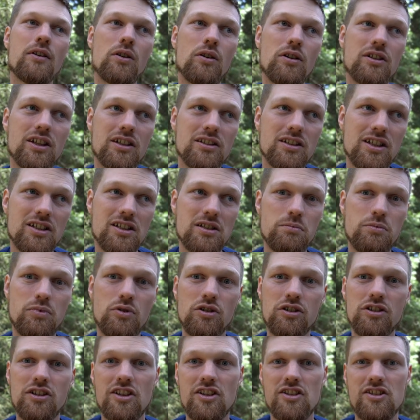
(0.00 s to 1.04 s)
Und der dritte
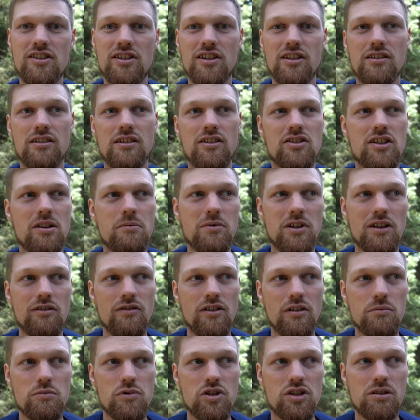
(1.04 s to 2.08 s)
Punkt ist dann, es gibt
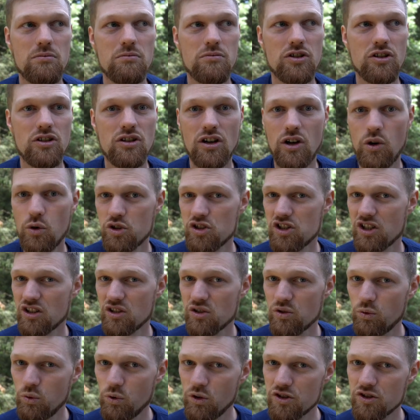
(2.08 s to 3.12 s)
einfach bestimmte
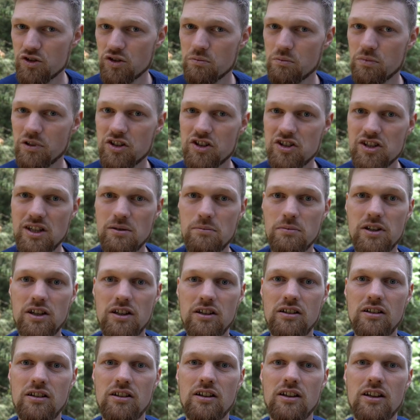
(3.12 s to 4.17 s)
Coaching-Tools und
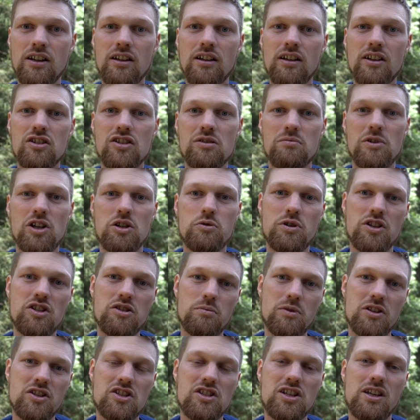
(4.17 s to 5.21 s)
Prinzipien, zum Beispiel das
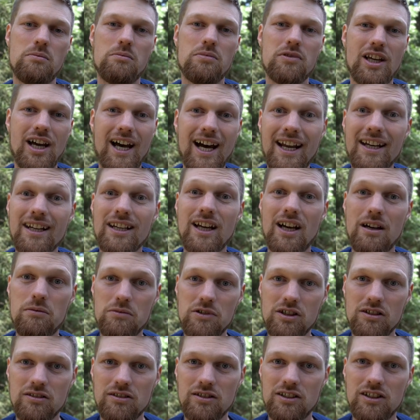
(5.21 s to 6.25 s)
Prinzip der
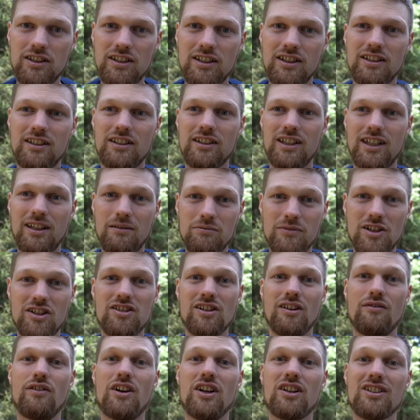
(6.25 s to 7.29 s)
Annahme eben das
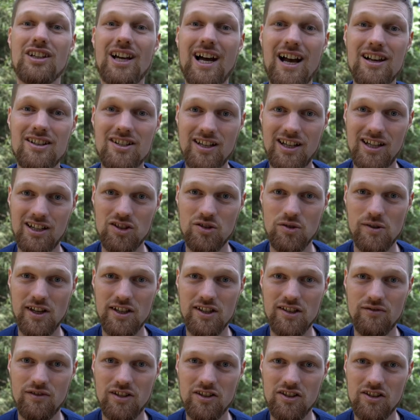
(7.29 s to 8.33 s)
einfach da sein zu
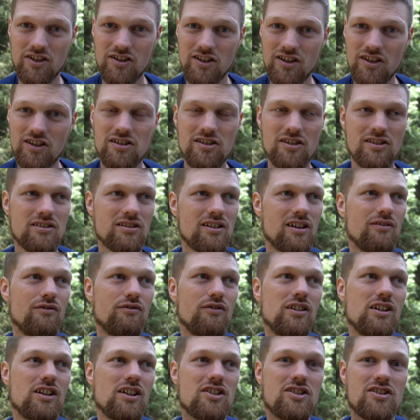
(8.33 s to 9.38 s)
lassen, was es ist, dann
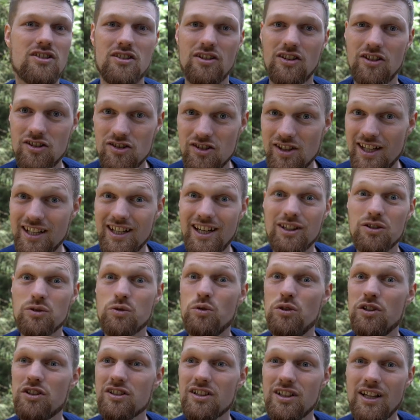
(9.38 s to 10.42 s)
findet es seinen
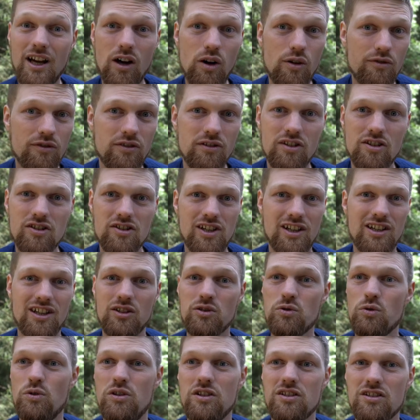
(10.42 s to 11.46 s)
natürlichen Lauf, seinen
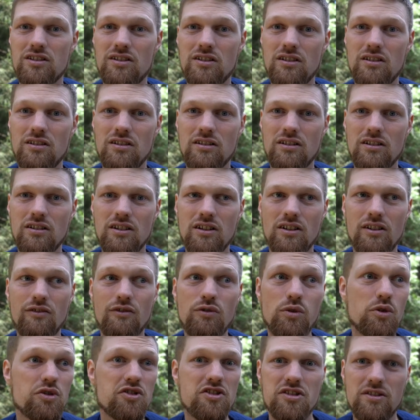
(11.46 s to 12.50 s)
natürlichen
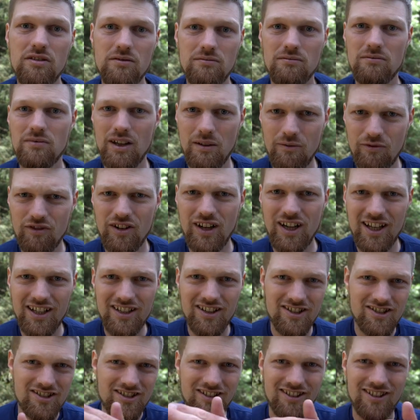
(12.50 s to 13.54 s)
Fluss, im Fall
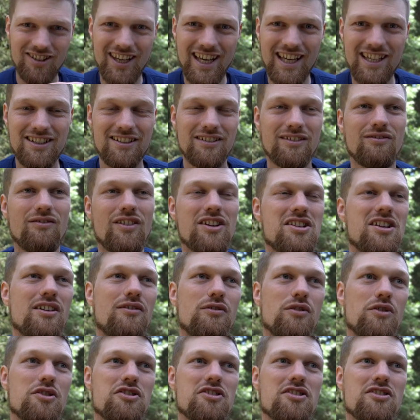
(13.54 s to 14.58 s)
eines äh, echten
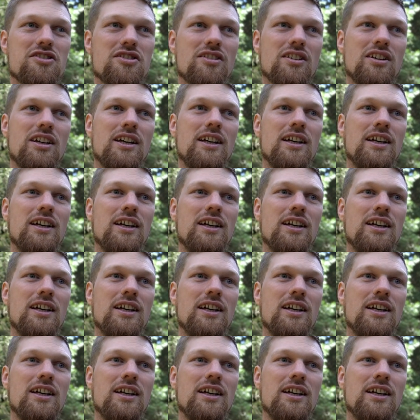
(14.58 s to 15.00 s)
Wasserflusses.